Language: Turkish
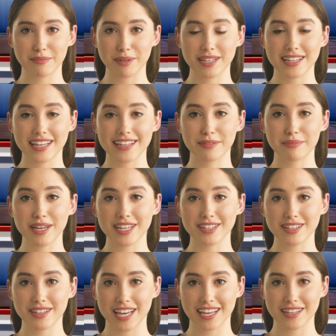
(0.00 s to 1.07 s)
ve tehditlerin
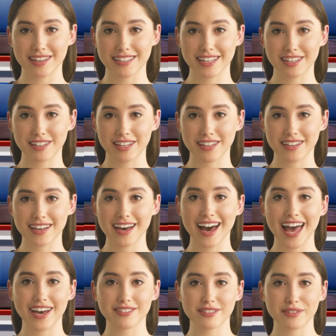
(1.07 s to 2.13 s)
giderilmesi için
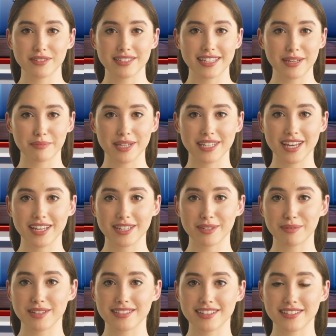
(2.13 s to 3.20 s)
her türlü tedbirin
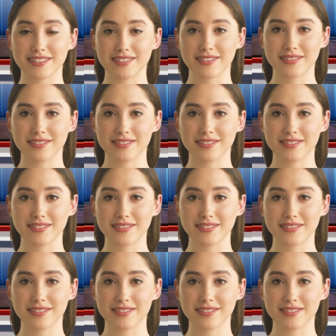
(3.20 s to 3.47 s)
alınması,